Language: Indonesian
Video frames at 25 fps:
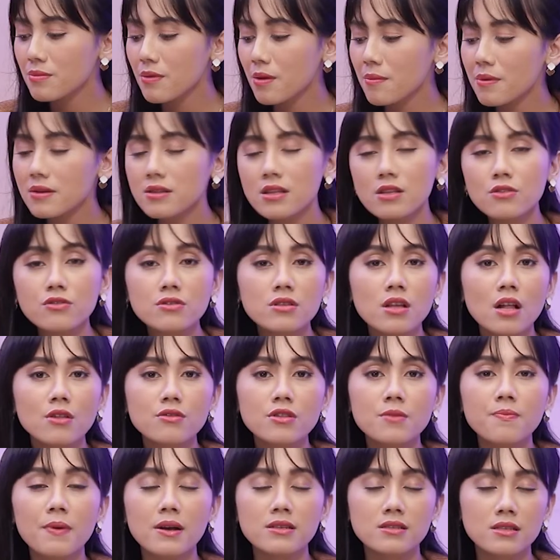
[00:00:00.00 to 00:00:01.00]
memang dia tuh
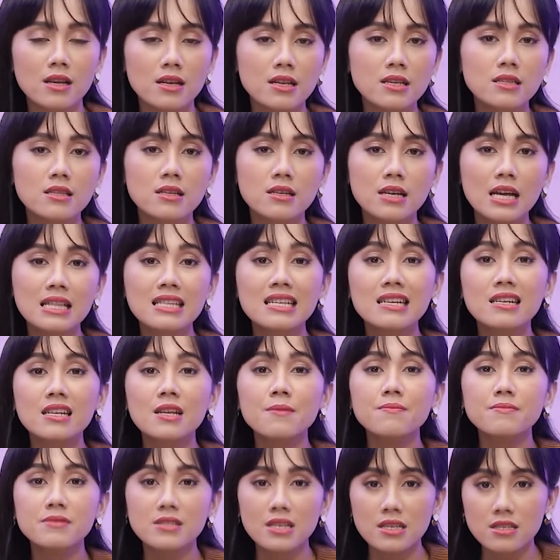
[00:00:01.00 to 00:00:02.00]
selalu dipasangin dengan
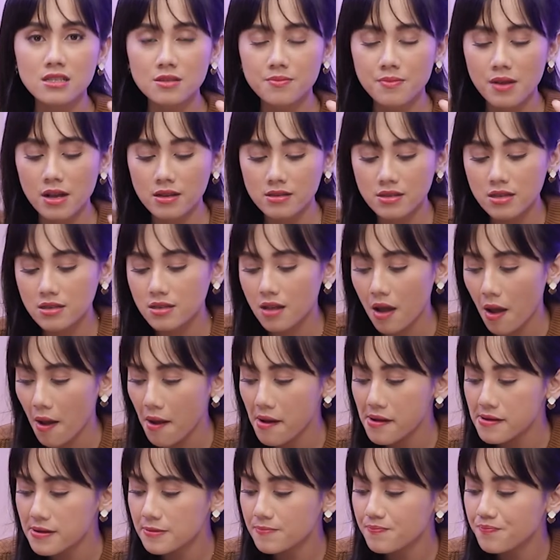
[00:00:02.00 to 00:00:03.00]
cream cheese biasanya
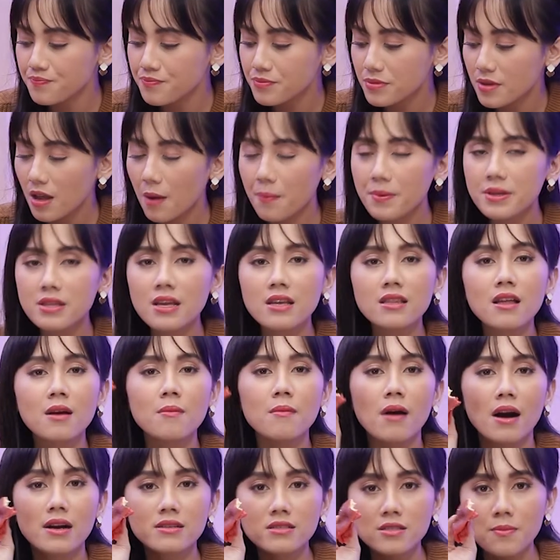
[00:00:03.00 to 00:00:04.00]
tapi ini enak
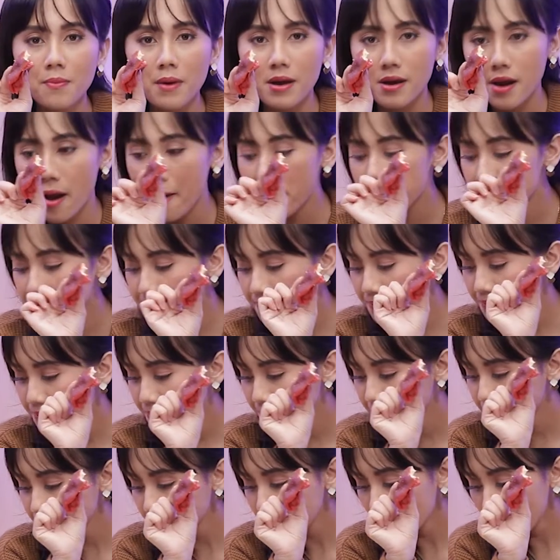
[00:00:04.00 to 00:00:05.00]
banget sih parah
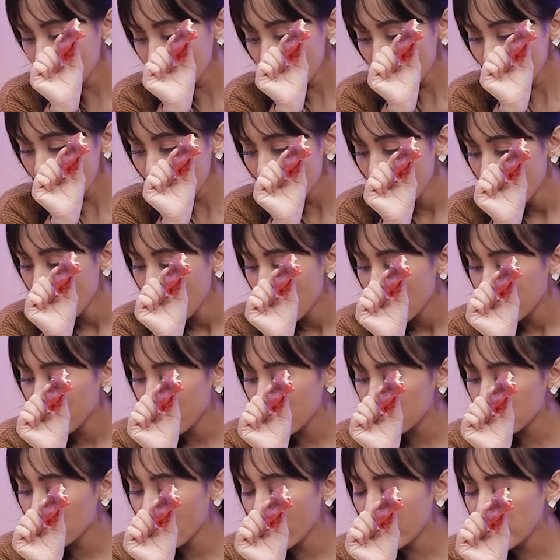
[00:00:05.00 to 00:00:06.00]

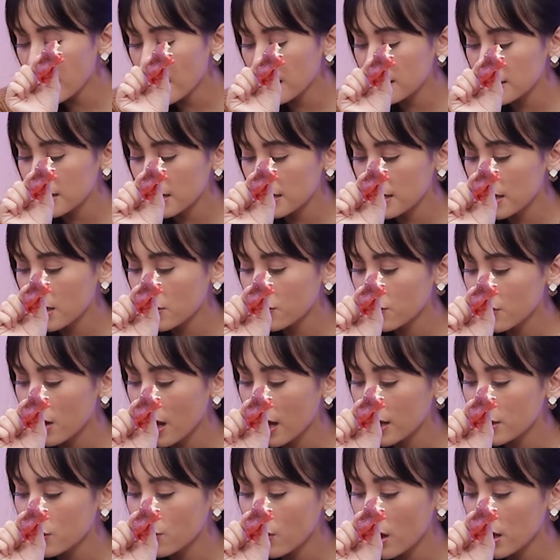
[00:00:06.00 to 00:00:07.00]
by the way yang signature
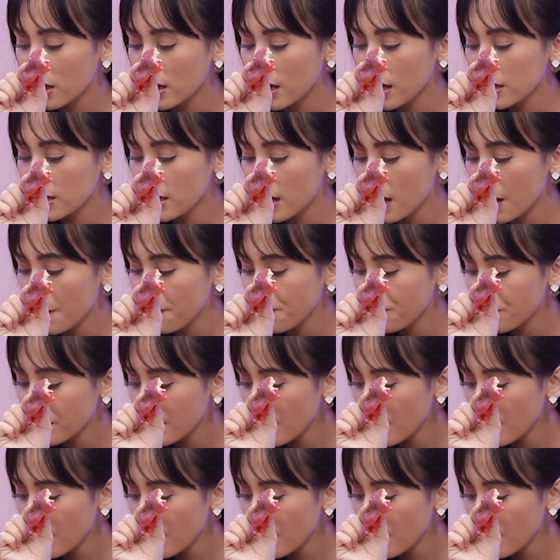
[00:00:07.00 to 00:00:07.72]
A itu harganya